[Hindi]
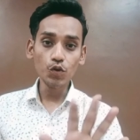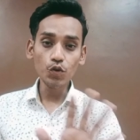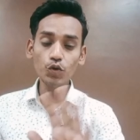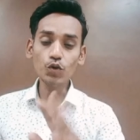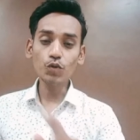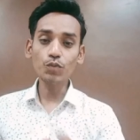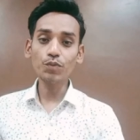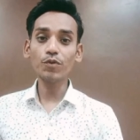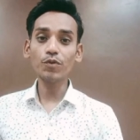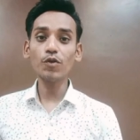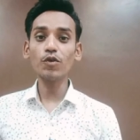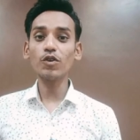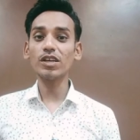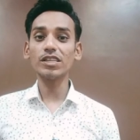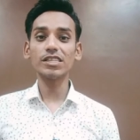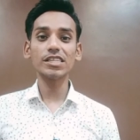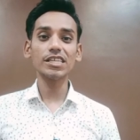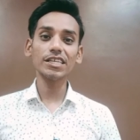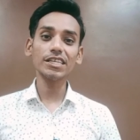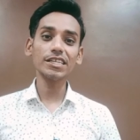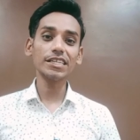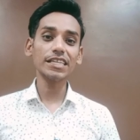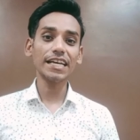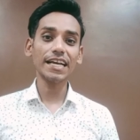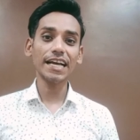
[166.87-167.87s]
यूट्यूब को
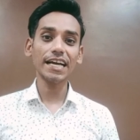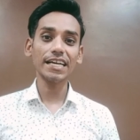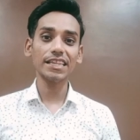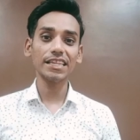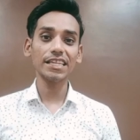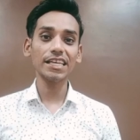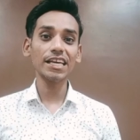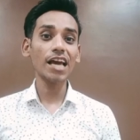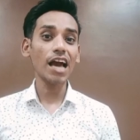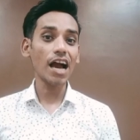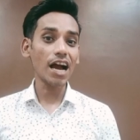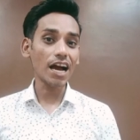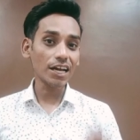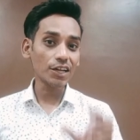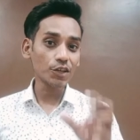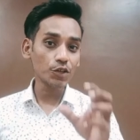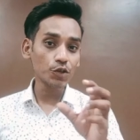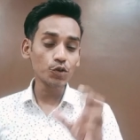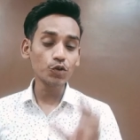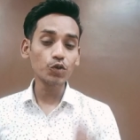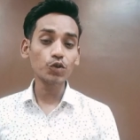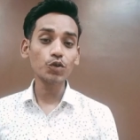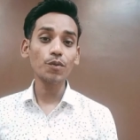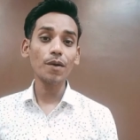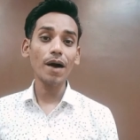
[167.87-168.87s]
किसी से दिक्कत नहीं है अगर
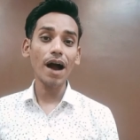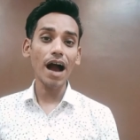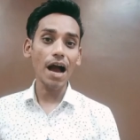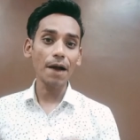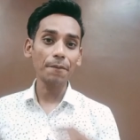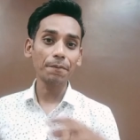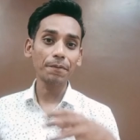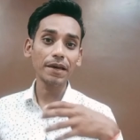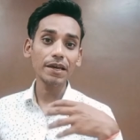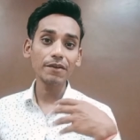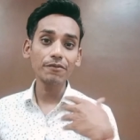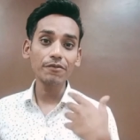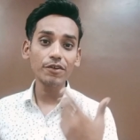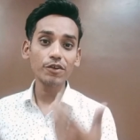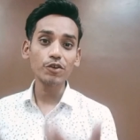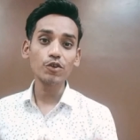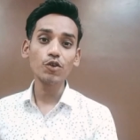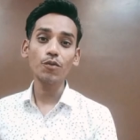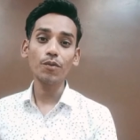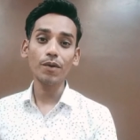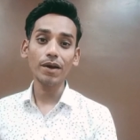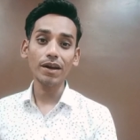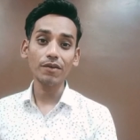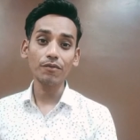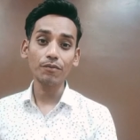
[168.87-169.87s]
यूट्यूब आपकी
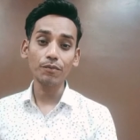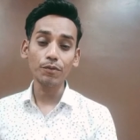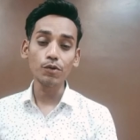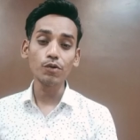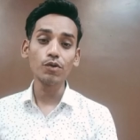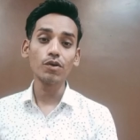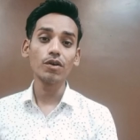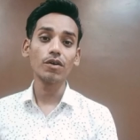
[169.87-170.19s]
वीडियो पर